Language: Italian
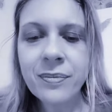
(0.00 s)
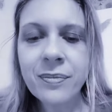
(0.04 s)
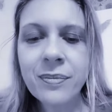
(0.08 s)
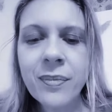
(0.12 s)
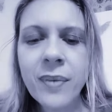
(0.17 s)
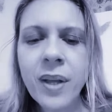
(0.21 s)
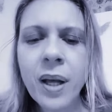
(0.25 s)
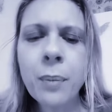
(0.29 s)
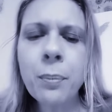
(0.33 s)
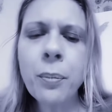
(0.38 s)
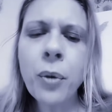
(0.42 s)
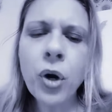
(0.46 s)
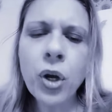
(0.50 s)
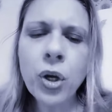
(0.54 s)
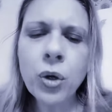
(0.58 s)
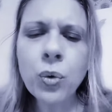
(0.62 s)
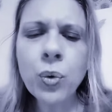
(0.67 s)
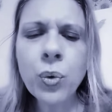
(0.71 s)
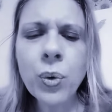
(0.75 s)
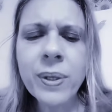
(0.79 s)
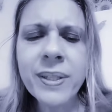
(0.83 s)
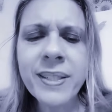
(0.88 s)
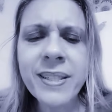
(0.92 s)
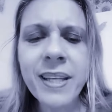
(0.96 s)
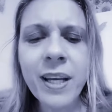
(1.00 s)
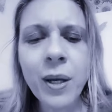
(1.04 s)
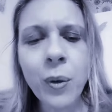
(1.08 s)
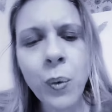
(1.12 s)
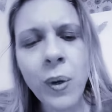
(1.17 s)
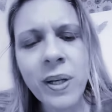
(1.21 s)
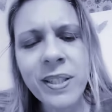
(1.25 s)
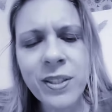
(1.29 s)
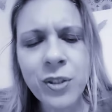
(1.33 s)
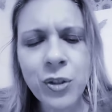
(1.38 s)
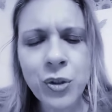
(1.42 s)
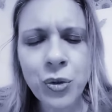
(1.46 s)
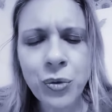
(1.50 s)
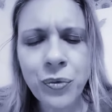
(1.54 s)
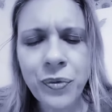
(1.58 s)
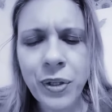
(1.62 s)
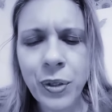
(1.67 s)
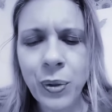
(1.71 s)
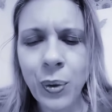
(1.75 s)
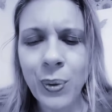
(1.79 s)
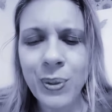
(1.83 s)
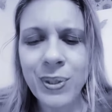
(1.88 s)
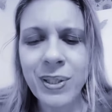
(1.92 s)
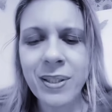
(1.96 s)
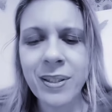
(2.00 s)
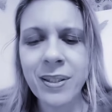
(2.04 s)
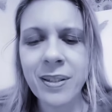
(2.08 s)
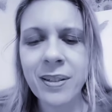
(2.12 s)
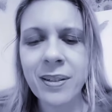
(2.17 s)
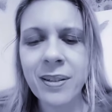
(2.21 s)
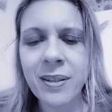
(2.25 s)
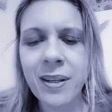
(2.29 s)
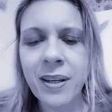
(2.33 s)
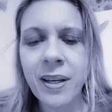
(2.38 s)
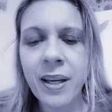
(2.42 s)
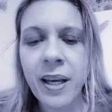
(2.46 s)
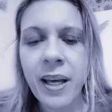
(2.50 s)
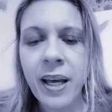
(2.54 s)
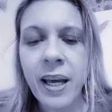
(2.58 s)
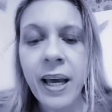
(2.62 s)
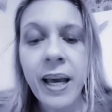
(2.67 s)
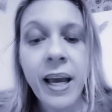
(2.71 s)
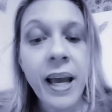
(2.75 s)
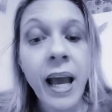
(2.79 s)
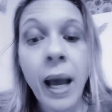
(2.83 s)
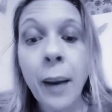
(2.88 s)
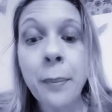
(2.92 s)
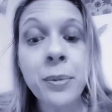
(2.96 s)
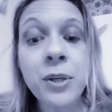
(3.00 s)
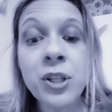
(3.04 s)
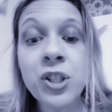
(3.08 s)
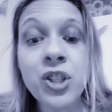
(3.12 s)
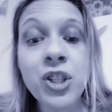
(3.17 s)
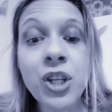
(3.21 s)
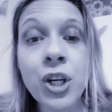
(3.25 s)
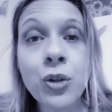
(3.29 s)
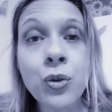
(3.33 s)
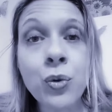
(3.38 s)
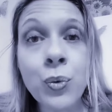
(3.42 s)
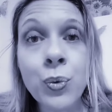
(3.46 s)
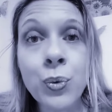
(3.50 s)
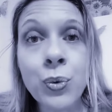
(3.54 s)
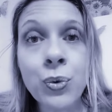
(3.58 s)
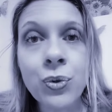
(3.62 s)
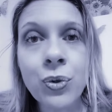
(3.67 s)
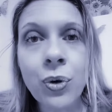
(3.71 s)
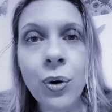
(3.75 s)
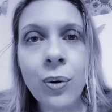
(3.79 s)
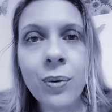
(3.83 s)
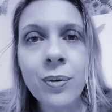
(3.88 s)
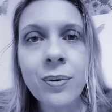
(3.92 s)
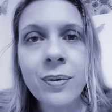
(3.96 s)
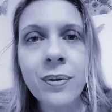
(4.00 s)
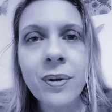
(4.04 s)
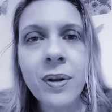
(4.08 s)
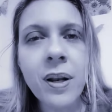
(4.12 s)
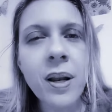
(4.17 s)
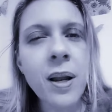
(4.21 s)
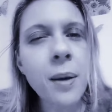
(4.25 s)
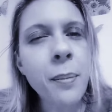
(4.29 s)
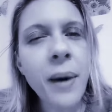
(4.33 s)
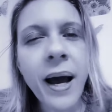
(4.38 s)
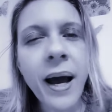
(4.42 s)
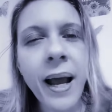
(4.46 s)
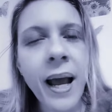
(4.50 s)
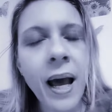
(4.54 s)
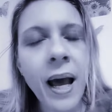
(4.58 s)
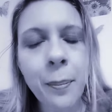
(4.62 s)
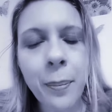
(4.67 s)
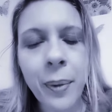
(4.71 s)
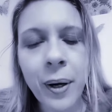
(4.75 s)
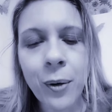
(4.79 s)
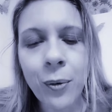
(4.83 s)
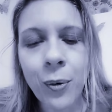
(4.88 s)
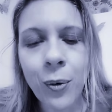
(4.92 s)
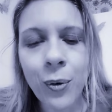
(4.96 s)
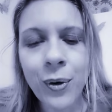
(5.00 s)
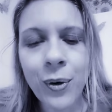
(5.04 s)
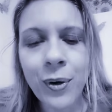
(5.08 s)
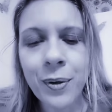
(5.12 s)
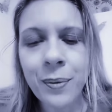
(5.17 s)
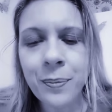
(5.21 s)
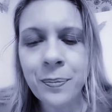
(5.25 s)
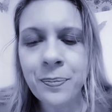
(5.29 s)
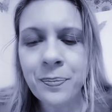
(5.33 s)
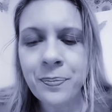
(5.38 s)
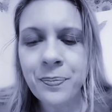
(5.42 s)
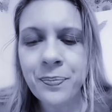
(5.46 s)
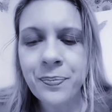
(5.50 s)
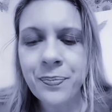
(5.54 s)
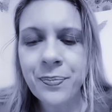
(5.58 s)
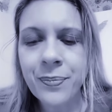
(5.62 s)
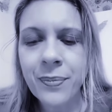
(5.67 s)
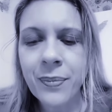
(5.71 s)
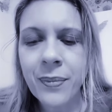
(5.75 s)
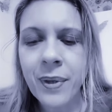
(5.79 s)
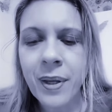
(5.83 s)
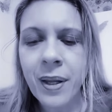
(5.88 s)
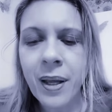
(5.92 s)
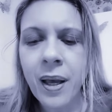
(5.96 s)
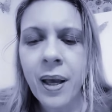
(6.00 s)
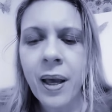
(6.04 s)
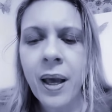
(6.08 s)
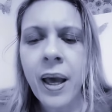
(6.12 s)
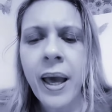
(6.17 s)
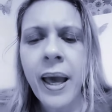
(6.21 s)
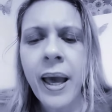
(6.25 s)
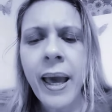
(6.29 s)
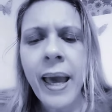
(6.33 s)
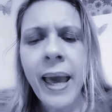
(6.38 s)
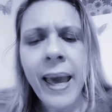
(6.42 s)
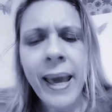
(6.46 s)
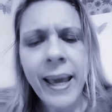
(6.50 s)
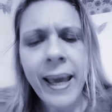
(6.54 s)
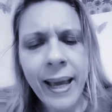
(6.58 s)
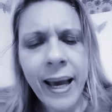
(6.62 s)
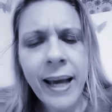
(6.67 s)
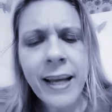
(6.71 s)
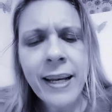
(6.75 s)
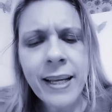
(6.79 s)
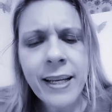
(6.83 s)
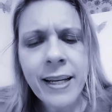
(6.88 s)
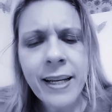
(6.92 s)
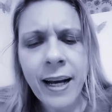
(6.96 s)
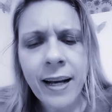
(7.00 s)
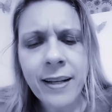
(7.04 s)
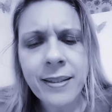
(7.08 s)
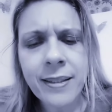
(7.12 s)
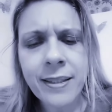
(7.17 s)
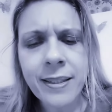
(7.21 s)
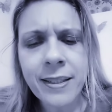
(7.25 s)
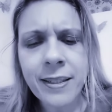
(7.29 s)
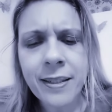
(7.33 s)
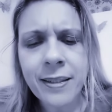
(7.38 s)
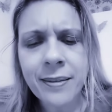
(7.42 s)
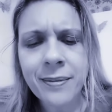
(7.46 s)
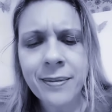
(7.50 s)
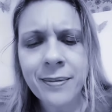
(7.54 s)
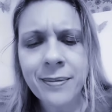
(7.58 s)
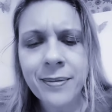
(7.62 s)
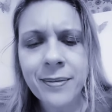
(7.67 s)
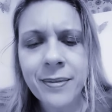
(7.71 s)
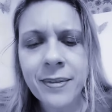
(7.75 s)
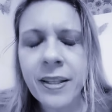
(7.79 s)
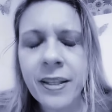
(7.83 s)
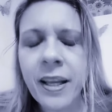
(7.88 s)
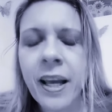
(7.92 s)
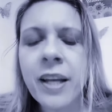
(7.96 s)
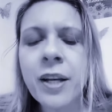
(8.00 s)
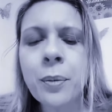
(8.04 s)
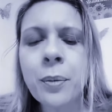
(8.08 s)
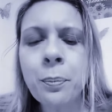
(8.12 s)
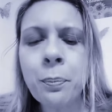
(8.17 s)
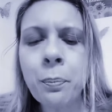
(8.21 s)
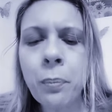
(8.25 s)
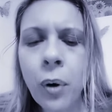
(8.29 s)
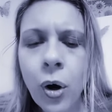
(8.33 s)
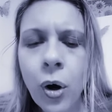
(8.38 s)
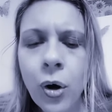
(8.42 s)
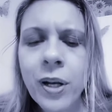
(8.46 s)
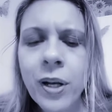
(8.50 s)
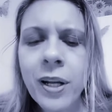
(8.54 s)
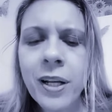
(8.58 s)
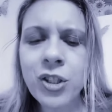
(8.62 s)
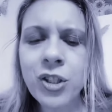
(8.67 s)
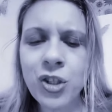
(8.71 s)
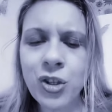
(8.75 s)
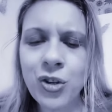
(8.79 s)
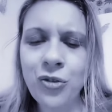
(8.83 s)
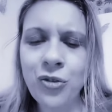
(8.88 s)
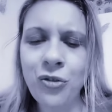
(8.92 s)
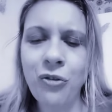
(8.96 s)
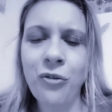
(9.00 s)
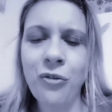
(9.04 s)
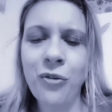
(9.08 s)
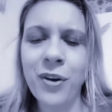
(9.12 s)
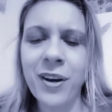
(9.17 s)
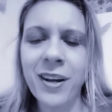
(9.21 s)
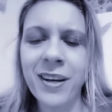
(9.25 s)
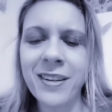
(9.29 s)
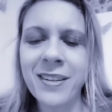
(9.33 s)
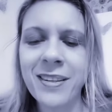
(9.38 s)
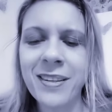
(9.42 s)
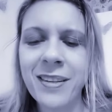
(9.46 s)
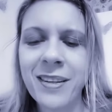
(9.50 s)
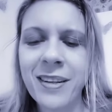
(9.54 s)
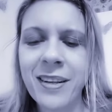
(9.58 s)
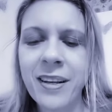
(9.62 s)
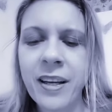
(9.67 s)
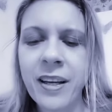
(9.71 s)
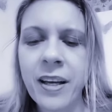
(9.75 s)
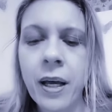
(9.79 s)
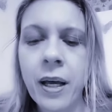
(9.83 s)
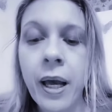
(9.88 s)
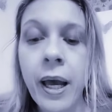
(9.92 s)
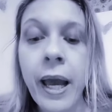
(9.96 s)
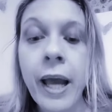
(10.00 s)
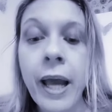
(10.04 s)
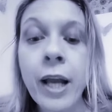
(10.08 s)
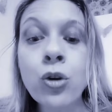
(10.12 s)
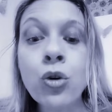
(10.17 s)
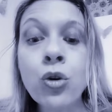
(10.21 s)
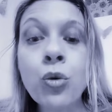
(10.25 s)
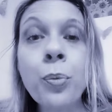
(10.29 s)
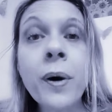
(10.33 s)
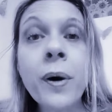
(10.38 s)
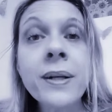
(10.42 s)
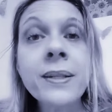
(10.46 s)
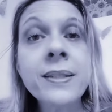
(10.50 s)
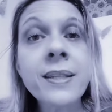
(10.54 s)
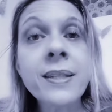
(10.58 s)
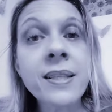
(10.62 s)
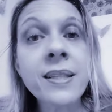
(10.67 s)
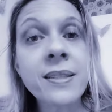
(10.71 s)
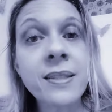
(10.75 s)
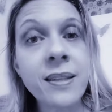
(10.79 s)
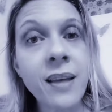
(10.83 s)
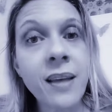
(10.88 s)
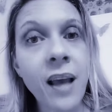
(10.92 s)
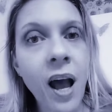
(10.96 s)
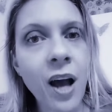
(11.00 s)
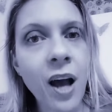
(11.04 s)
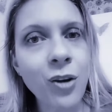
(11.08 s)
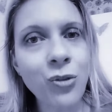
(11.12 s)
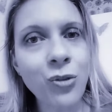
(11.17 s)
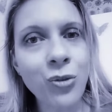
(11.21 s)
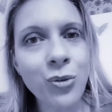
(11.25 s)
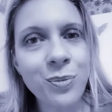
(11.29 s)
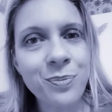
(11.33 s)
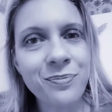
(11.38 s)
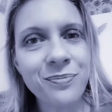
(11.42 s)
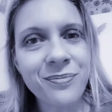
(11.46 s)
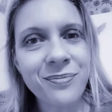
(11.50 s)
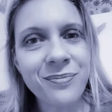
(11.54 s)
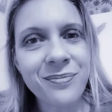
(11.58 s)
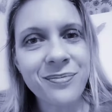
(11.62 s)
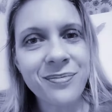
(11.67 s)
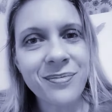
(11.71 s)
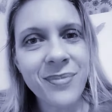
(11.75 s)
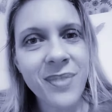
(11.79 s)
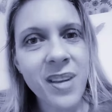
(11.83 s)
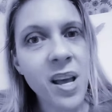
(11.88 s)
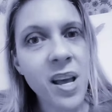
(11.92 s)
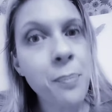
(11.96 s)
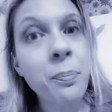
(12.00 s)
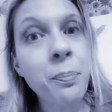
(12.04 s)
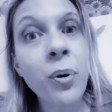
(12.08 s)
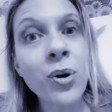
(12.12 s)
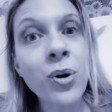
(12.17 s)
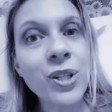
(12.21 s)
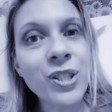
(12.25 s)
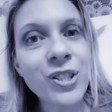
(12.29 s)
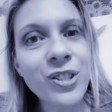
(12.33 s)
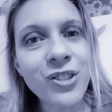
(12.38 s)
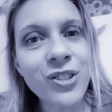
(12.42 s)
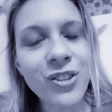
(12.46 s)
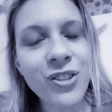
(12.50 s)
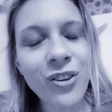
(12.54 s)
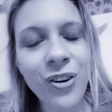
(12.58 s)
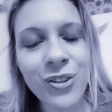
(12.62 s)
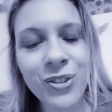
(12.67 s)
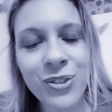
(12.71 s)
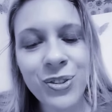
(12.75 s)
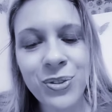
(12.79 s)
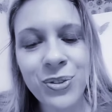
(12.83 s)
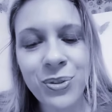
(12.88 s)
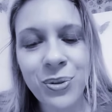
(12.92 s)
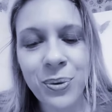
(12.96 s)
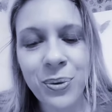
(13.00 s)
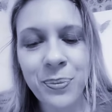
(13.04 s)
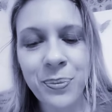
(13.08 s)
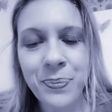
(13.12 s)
mo il grusso è quasi giovinotte, capisce tutto, le manca parole e cane razz, ten buona scuola, e lupo alsaziano, e poliziotto.